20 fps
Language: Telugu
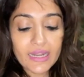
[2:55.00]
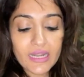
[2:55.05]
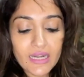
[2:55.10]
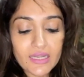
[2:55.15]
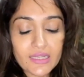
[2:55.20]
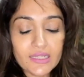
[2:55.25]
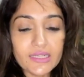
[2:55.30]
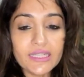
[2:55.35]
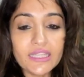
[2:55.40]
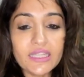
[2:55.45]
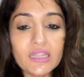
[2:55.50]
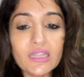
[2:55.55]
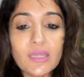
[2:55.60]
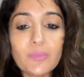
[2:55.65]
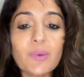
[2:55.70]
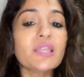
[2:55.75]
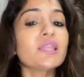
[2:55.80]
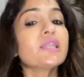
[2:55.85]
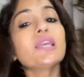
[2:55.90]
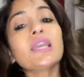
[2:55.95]
అండ్ uh,
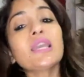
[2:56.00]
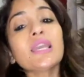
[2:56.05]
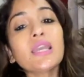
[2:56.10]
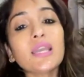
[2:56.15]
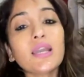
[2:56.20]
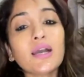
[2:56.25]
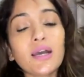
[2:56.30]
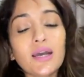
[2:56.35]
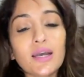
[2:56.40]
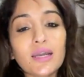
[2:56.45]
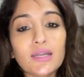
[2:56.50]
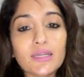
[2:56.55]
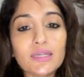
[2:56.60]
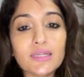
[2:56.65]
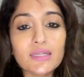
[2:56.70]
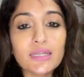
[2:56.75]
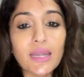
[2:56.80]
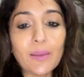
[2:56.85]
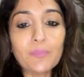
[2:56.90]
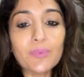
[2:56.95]
ఇంతమంది uh,
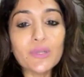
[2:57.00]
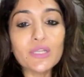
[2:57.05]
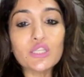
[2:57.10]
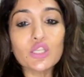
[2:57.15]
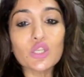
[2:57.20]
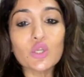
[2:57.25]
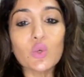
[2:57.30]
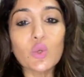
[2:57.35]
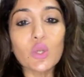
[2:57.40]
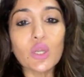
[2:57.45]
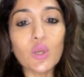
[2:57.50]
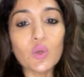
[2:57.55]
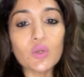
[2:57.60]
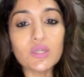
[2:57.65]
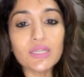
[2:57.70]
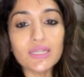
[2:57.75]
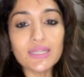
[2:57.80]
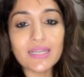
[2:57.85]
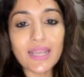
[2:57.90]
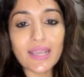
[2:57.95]
టెంపుల్స్
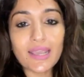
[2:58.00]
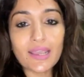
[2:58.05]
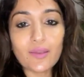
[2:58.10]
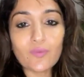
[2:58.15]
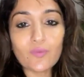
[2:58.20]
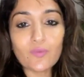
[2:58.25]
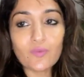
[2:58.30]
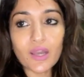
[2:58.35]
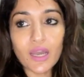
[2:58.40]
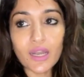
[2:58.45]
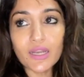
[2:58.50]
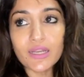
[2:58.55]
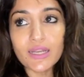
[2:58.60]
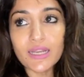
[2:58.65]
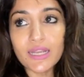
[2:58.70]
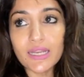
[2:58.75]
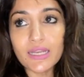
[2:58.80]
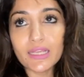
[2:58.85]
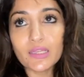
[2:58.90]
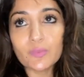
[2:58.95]
కూలగొట్టే
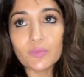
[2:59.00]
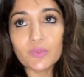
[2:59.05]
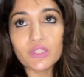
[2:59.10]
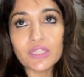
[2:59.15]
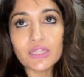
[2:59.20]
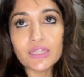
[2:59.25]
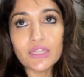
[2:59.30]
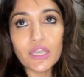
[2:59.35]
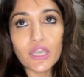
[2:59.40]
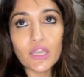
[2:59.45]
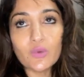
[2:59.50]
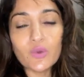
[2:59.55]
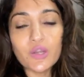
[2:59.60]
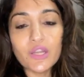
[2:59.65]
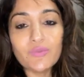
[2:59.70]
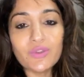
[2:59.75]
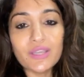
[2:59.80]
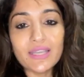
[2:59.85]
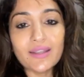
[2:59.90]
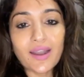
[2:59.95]
వాళ్ళని లేకపోతే
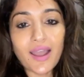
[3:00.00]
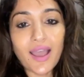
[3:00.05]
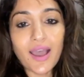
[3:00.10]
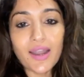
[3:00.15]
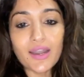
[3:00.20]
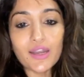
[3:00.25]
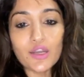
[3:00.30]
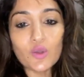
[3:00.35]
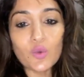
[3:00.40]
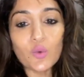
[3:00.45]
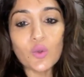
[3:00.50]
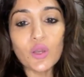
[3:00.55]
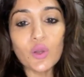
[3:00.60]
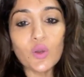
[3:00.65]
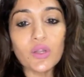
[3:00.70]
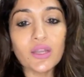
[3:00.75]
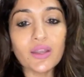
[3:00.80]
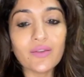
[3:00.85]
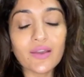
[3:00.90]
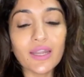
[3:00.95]
దేవుడి విగ్రహాలను
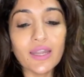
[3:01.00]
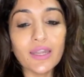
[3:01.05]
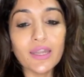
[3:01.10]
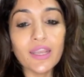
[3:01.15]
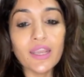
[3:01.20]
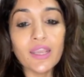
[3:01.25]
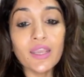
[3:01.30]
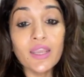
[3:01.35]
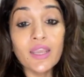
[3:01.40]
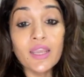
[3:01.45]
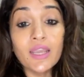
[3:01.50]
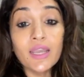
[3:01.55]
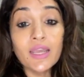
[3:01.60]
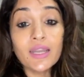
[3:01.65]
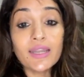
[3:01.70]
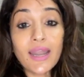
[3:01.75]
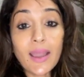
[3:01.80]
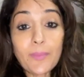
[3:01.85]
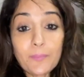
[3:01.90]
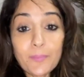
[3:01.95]
కూలగొట్టే వాళ్ళని
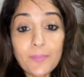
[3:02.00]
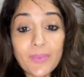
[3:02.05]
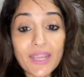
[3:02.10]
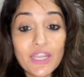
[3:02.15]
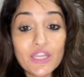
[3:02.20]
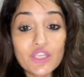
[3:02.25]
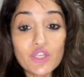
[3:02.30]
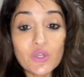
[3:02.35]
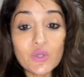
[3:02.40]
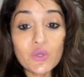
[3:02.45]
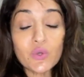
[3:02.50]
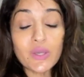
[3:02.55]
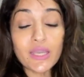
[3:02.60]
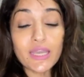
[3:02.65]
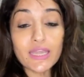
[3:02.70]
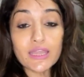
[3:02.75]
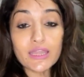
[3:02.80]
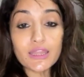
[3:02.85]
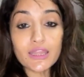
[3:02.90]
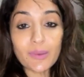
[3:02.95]
నా పేజ్లో
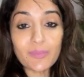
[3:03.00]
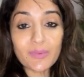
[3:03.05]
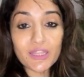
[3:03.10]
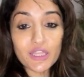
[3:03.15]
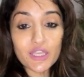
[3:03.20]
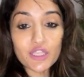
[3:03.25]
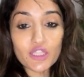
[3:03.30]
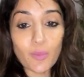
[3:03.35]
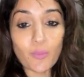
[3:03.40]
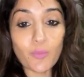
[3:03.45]
ఎంతమంది